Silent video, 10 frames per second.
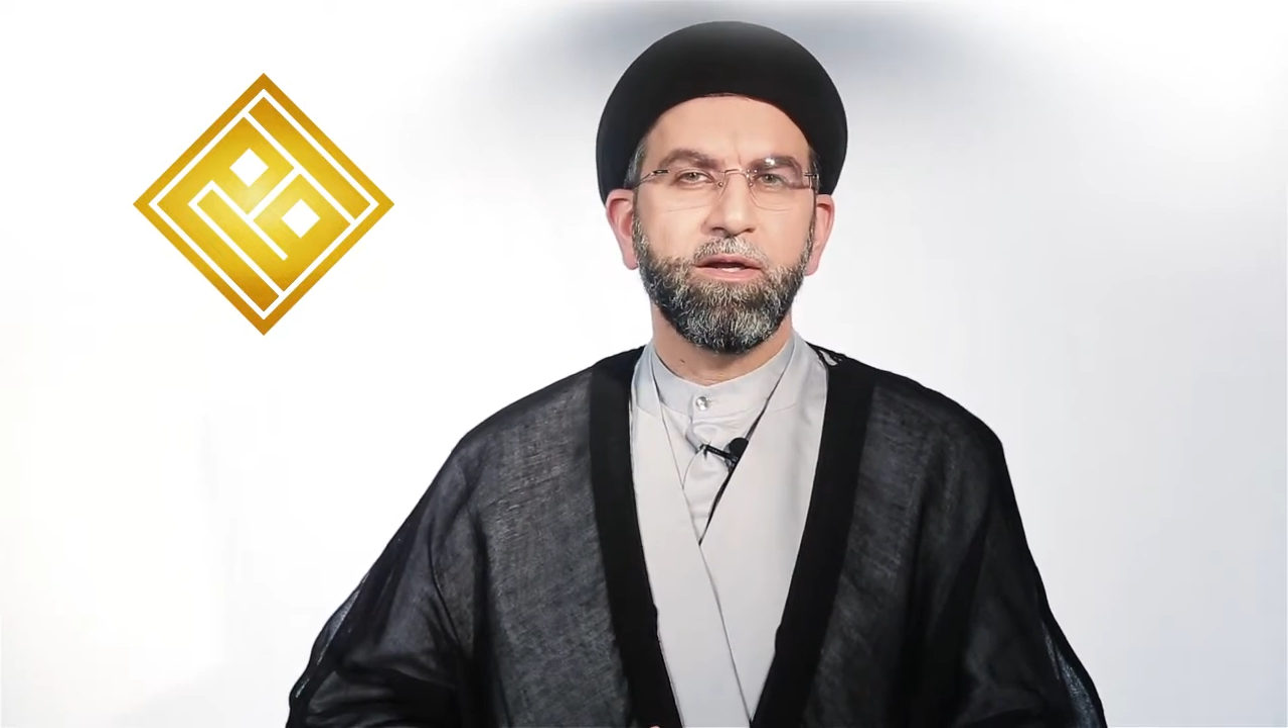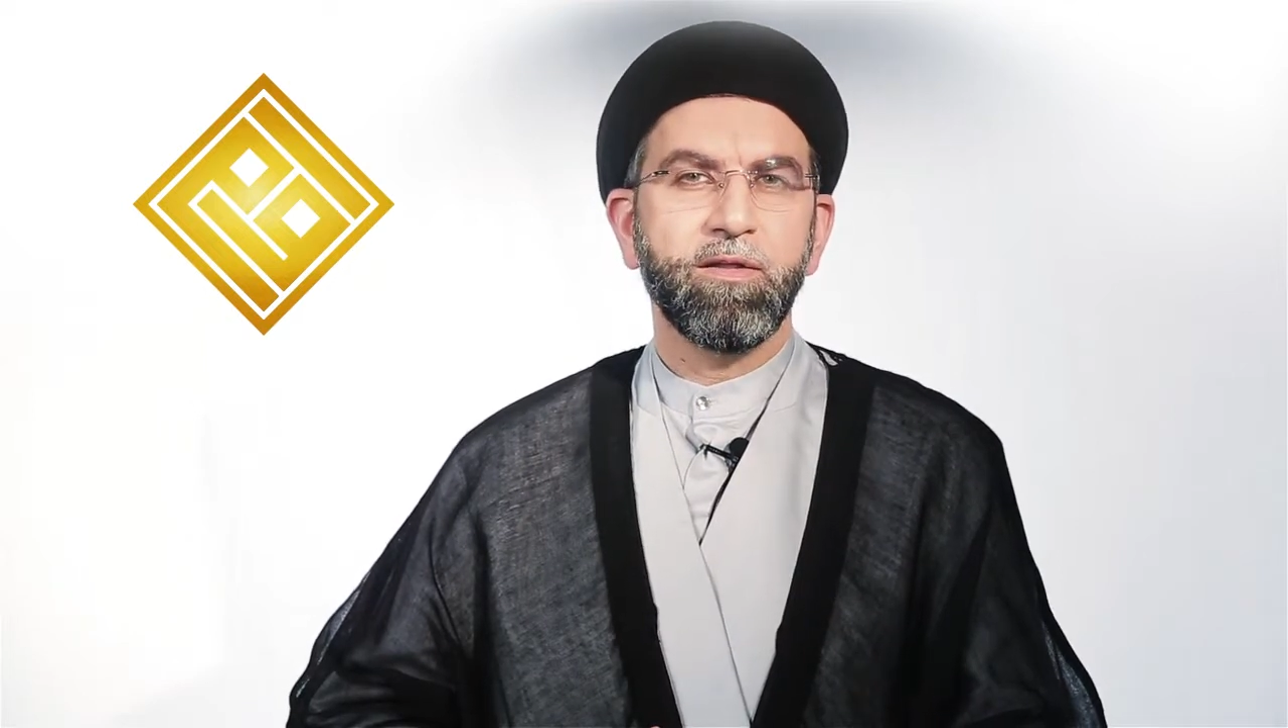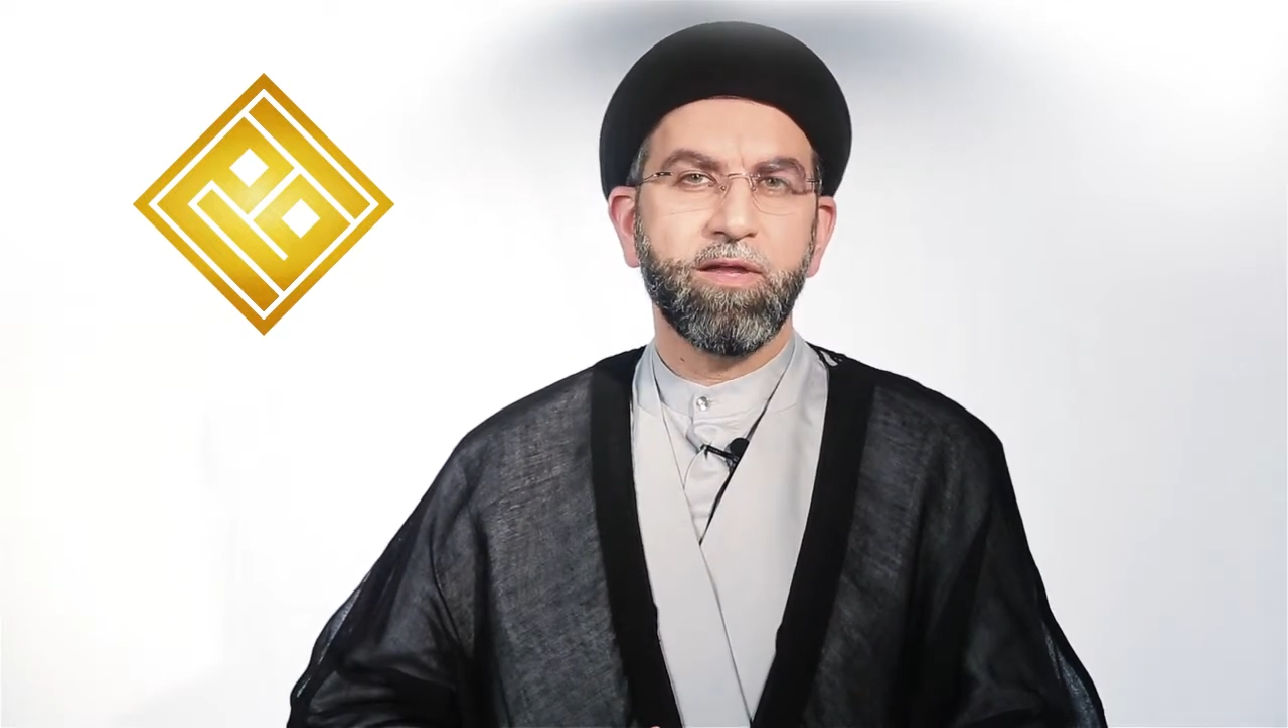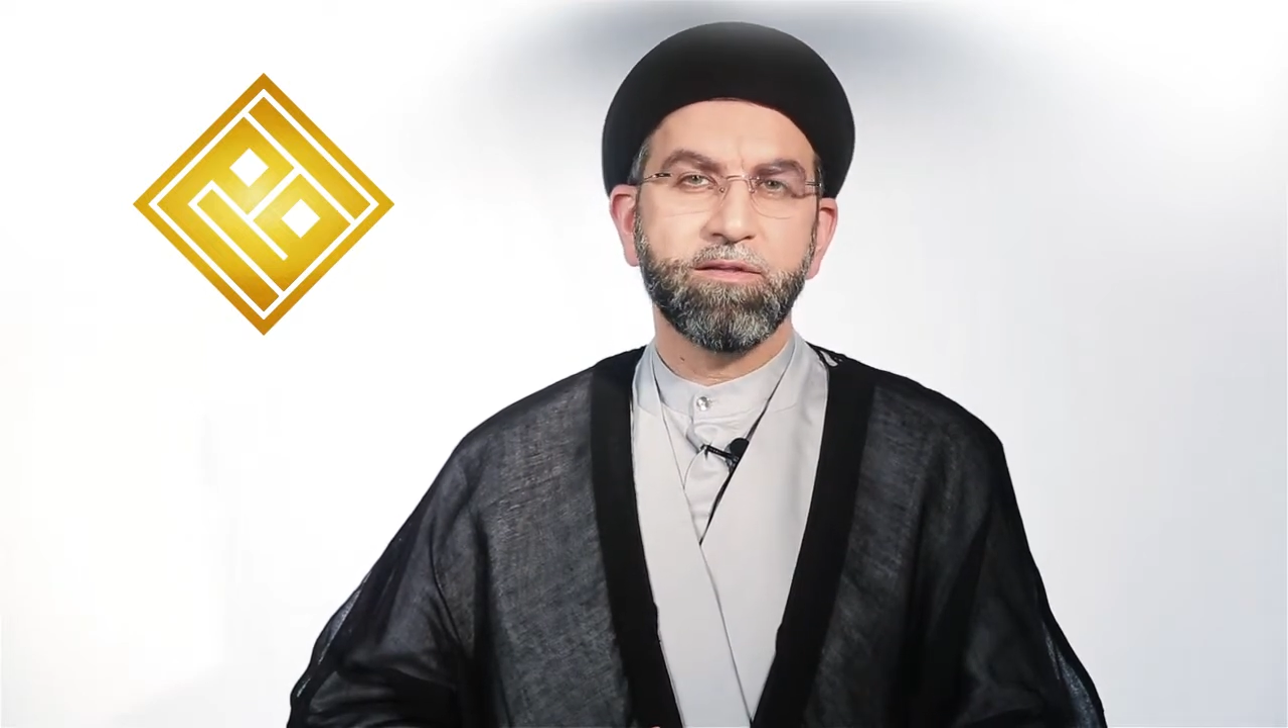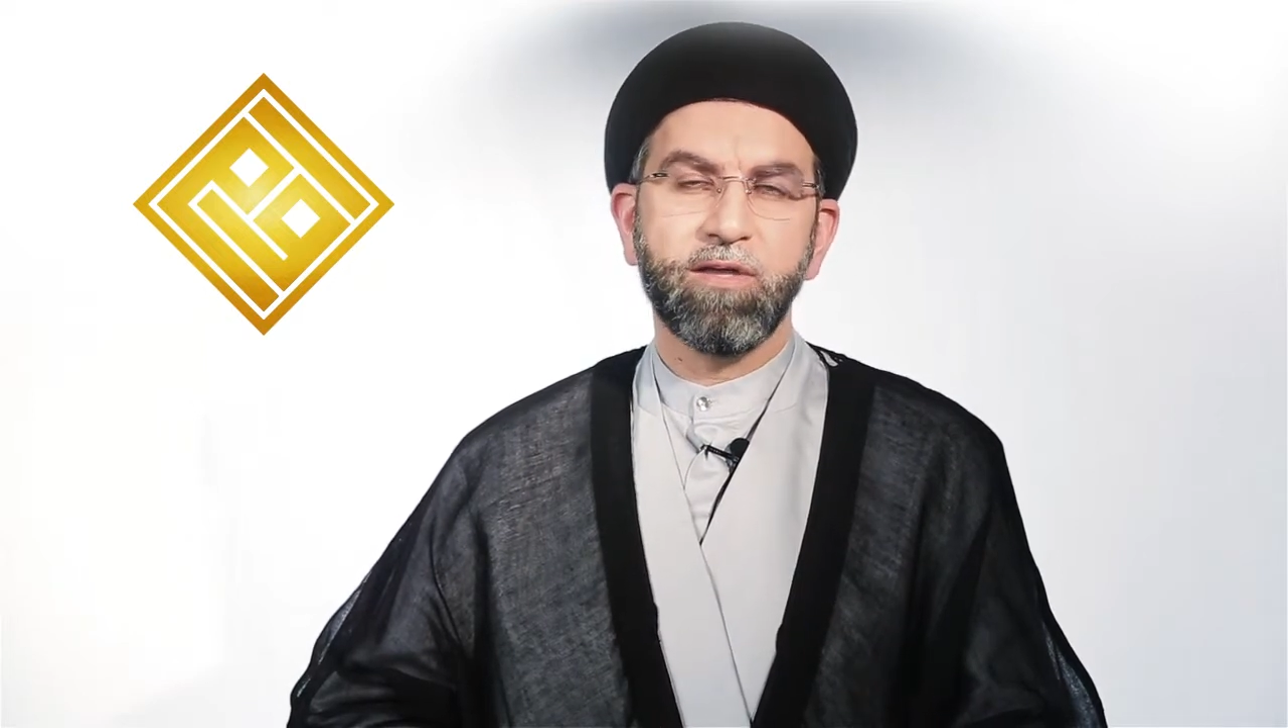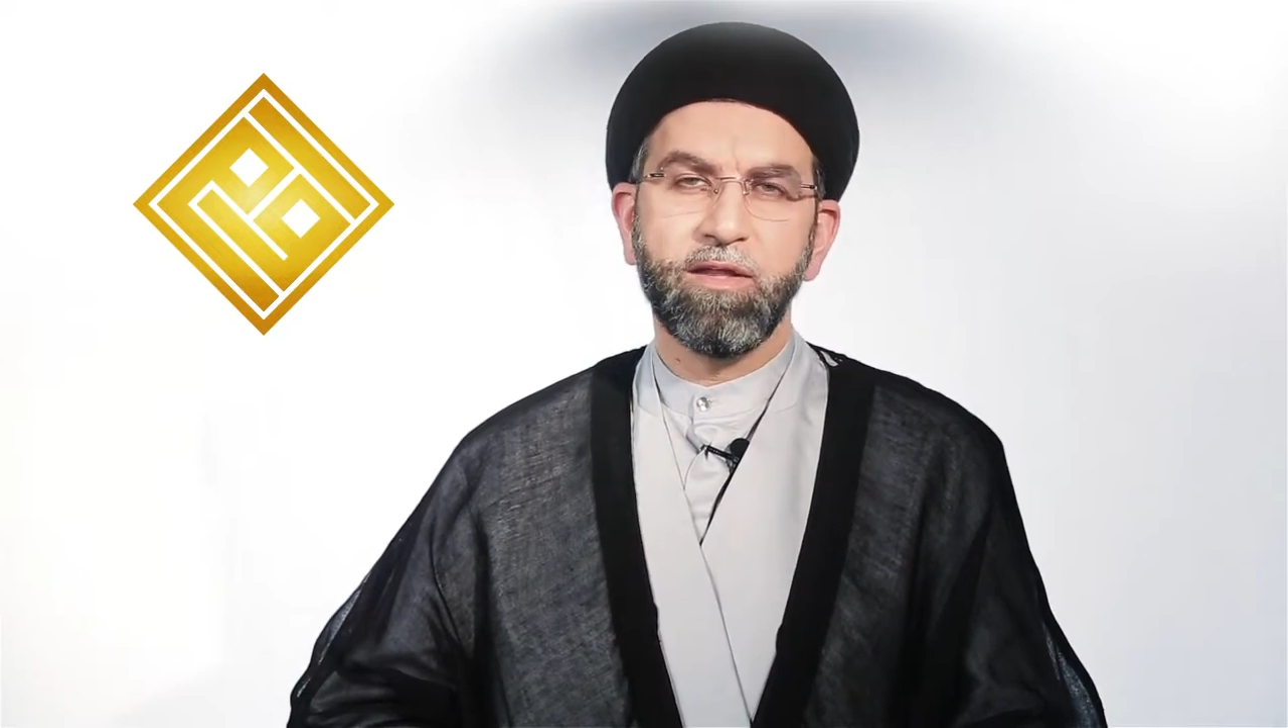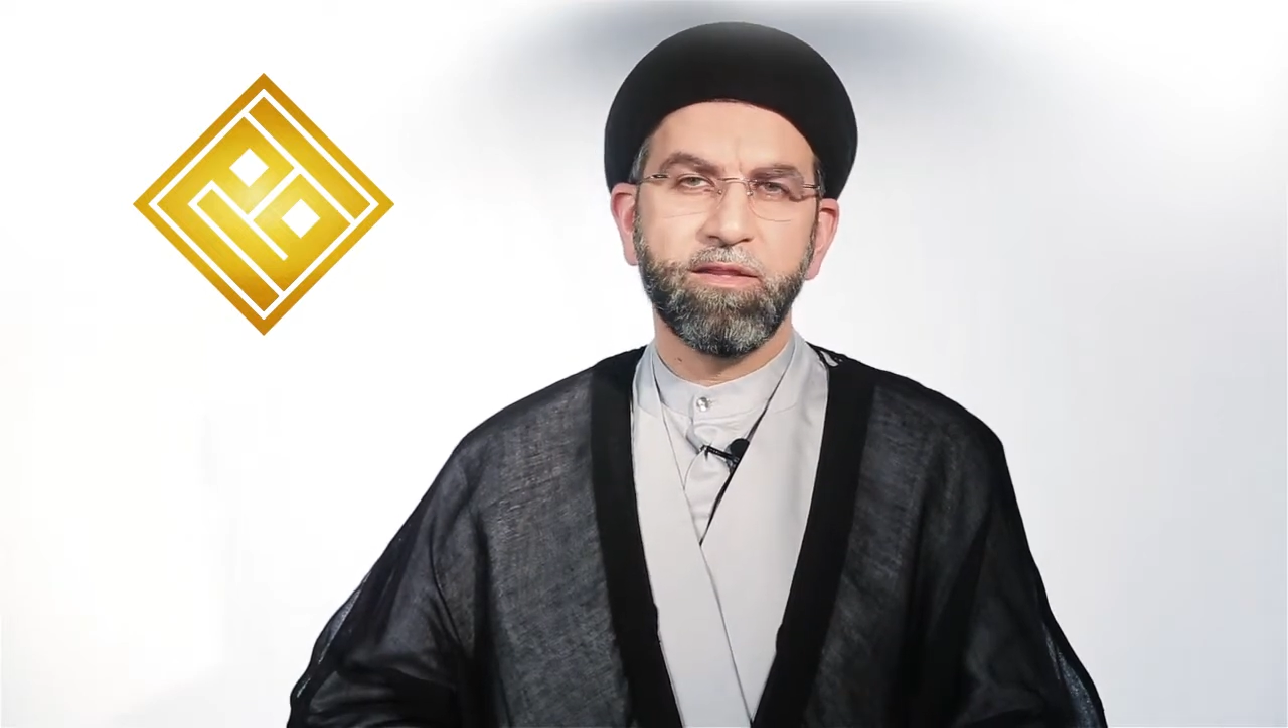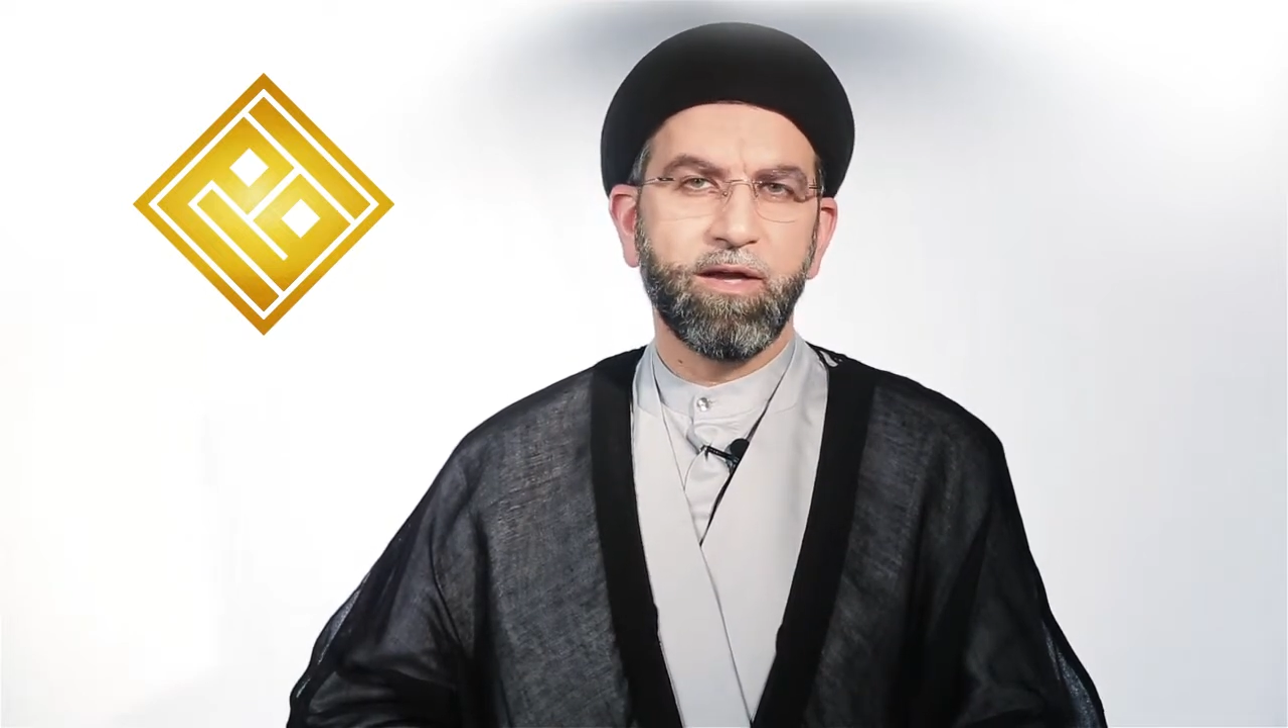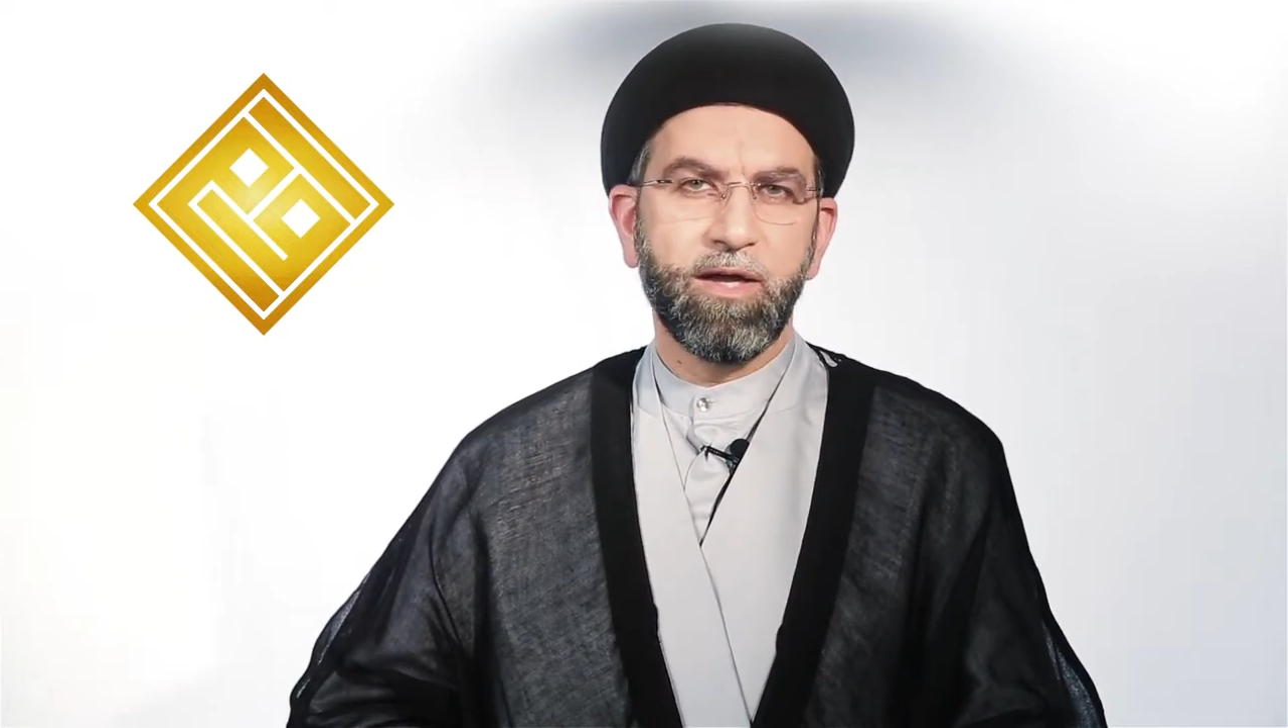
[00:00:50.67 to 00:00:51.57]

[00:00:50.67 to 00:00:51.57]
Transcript: إذا تعذر